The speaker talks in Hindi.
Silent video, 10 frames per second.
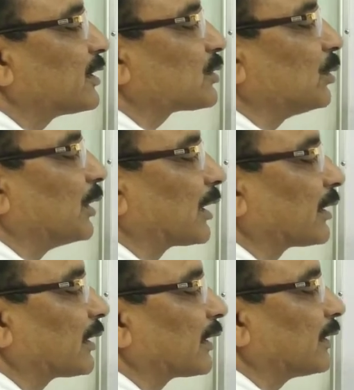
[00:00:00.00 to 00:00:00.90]
इसको दान
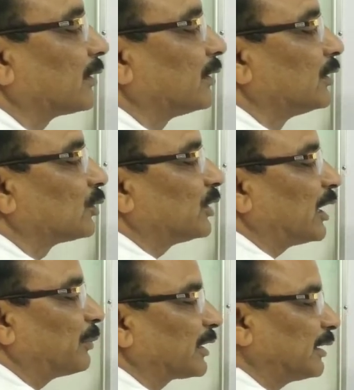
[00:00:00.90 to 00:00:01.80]
करेगा तो
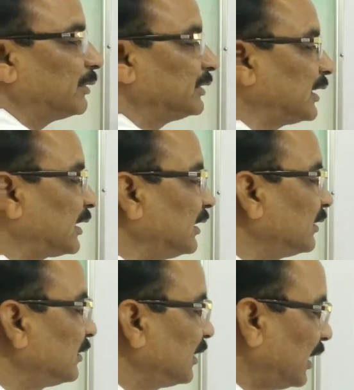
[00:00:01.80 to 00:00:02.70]
यहाँ पे क्या बन जाएगा
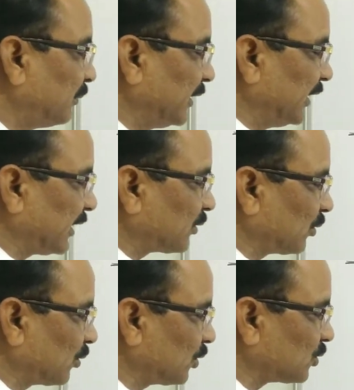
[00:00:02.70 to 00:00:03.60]
अपने
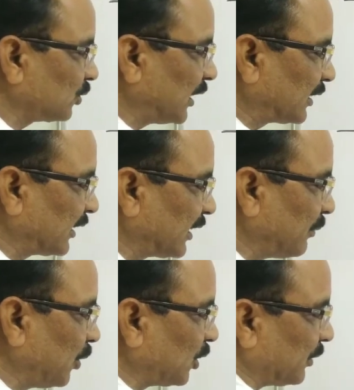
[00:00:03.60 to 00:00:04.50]
इलेक्ट्रॉनों को इसको दान करेगा
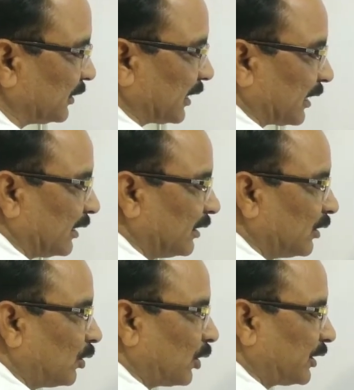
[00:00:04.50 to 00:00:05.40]
बॉन्ड बन जाएगा
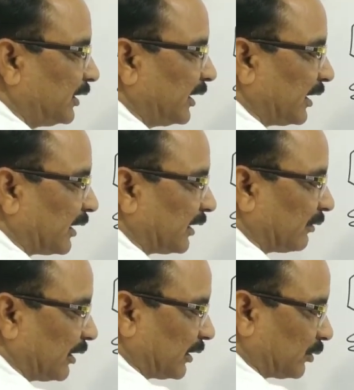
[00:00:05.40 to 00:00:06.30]
और ये अगले
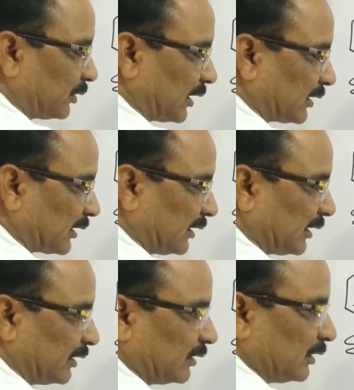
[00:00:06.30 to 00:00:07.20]
वाले को दान कर
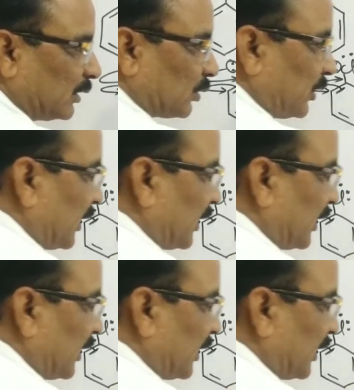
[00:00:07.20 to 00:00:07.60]
देगा तो